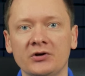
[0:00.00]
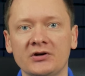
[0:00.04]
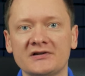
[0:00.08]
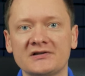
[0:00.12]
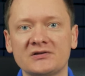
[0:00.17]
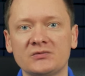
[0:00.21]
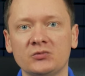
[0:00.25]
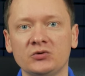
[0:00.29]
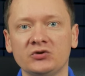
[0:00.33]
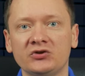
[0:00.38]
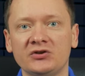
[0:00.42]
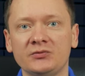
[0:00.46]

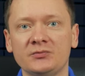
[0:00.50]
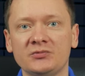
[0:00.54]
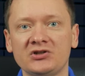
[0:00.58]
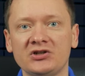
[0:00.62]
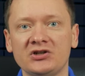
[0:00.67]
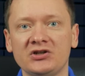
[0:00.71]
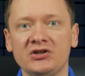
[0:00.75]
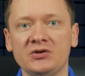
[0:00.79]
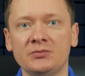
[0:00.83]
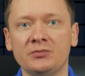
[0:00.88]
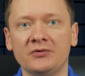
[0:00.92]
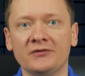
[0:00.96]
рассмотрим
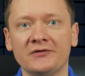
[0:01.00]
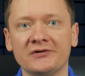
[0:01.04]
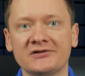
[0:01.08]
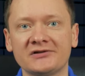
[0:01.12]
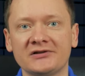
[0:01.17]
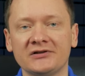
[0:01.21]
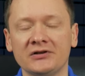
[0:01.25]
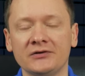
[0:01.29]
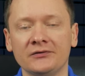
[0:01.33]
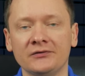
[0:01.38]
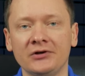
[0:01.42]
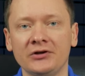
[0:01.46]
шаги по
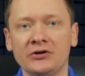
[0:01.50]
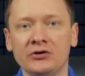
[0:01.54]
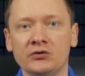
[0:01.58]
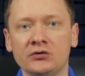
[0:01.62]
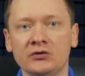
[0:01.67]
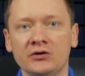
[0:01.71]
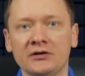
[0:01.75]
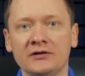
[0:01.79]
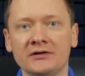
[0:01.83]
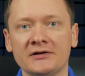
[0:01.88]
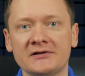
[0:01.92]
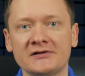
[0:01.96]
восстановлению
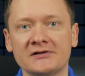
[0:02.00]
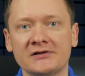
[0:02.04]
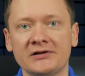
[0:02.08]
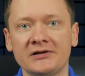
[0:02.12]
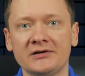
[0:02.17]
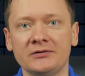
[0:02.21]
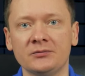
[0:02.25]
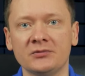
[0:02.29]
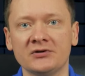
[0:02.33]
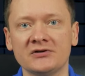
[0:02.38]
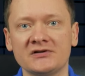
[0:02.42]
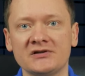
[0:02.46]
данных с
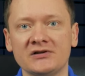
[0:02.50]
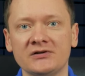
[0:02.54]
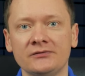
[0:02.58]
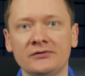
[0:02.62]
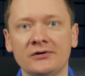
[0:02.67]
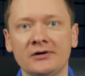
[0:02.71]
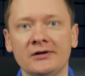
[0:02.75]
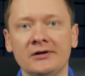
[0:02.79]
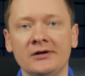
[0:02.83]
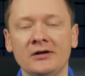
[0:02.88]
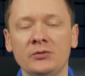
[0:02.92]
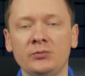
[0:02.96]
RAID
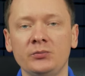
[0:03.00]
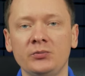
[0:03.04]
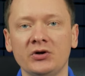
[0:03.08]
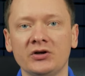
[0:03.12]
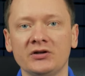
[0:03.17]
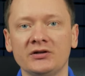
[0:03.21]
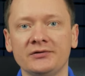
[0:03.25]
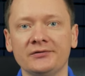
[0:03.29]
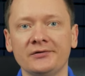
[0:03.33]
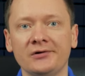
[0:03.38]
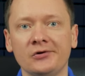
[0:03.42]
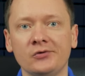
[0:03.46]
массива
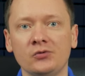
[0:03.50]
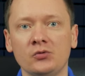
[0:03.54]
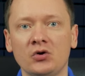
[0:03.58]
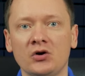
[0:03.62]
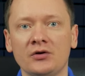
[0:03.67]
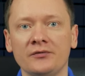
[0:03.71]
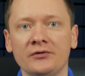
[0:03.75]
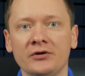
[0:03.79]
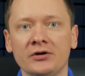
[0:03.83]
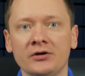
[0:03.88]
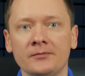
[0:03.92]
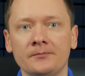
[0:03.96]
пятого
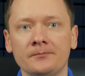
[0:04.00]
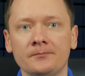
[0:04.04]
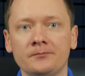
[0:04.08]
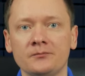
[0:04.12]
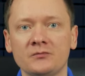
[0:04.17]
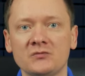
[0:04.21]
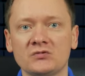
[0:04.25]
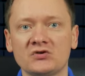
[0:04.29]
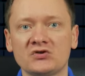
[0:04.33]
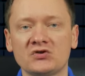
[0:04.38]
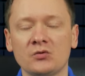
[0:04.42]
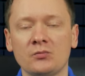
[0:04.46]
уровня
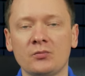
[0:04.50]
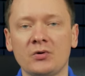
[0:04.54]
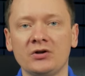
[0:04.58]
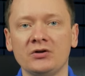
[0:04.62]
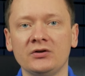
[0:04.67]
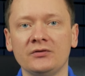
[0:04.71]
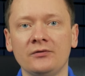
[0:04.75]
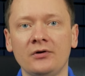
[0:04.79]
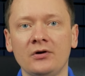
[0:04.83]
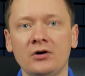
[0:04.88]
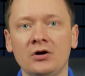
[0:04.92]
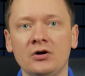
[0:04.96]

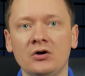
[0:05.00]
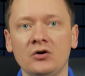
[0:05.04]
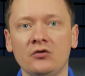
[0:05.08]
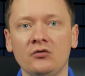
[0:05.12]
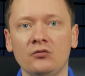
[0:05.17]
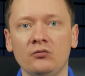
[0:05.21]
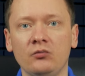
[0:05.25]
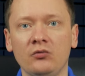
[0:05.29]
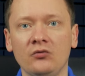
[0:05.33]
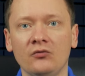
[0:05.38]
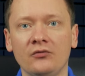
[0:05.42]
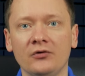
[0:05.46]
собранного в
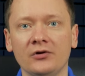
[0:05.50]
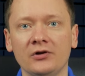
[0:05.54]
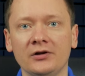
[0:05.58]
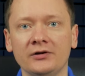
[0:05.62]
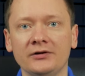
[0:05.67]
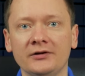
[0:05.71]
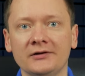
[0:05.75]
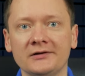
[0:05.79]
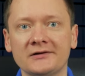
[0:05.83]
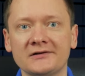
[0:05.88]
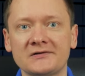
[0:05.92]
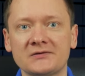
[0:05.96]
Buffalo
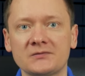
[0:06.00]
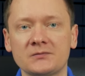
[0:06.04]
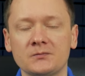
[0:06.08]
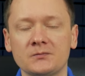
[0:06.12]
NAS.